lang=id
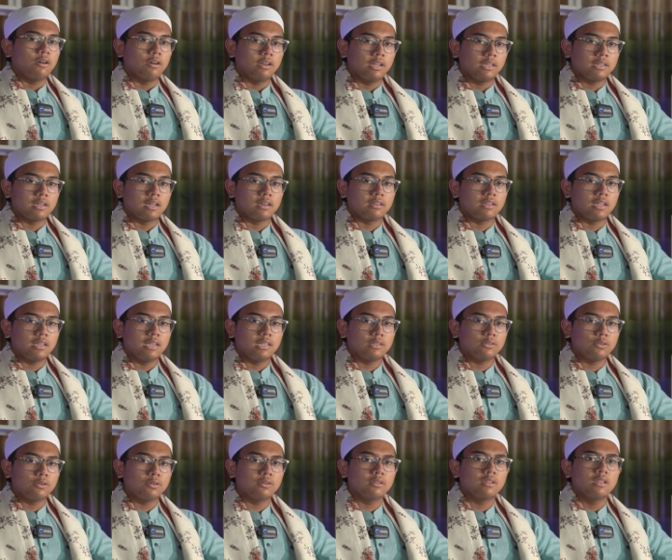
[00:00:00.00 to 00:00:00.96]
Oleh karena
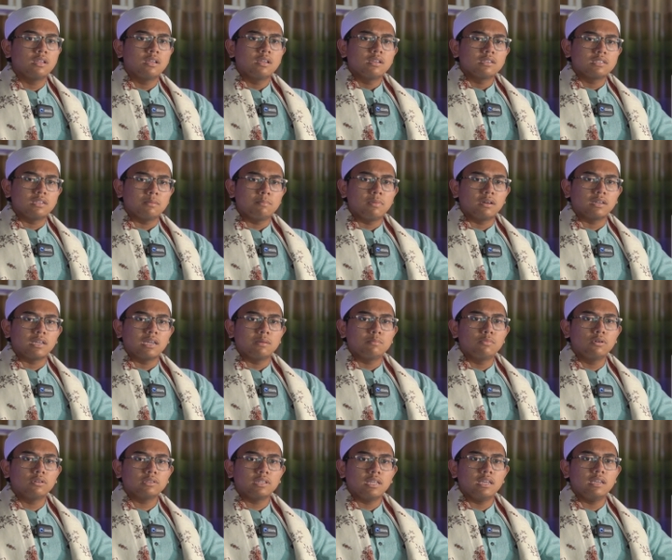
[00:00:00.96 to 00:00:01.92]
itu,
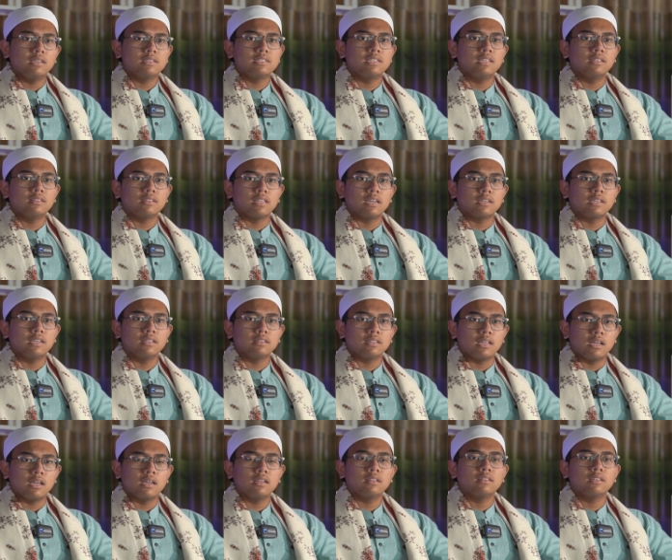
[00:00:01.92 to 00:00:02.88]
sebagai bukti cinta
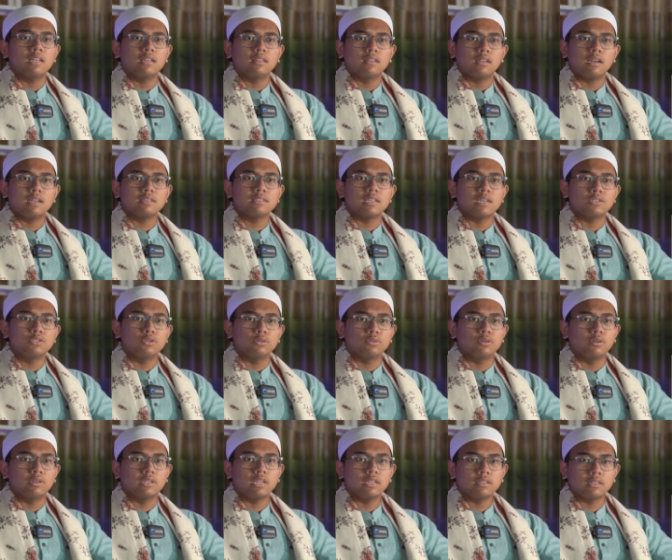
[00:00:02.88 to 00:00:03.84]
kita dan rasa
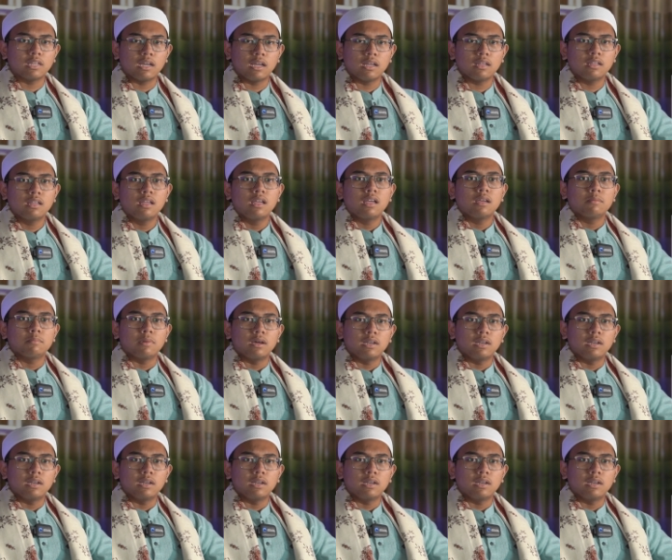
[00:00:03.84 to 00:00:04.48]
syukur kita,